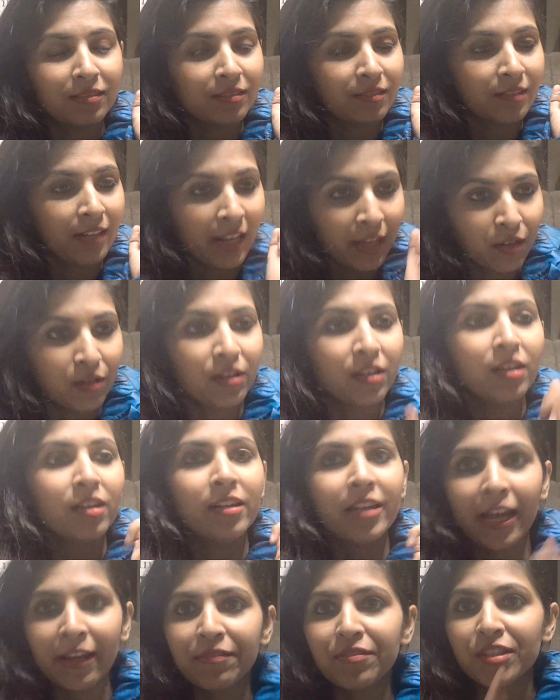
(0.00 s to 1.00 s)

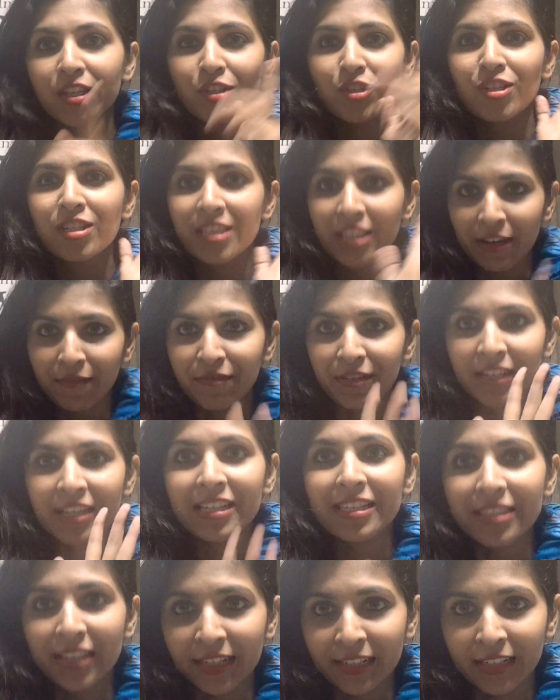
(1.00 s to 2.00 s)
रेगुलर लाइव सेशंस
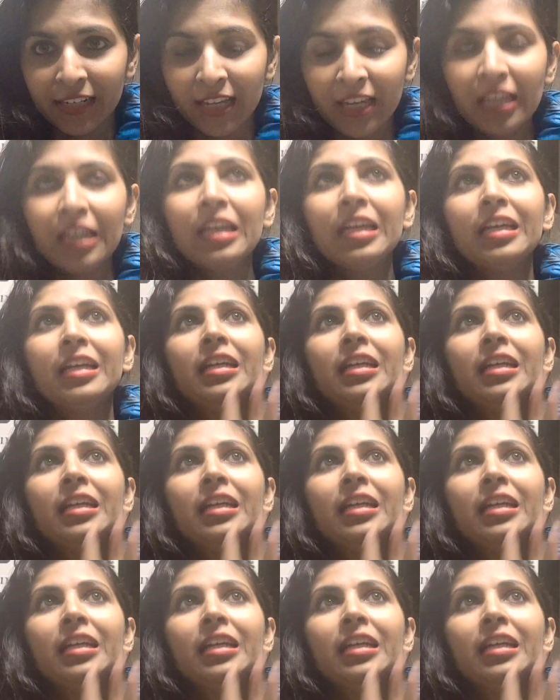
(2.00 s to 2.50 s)
एवरी संडे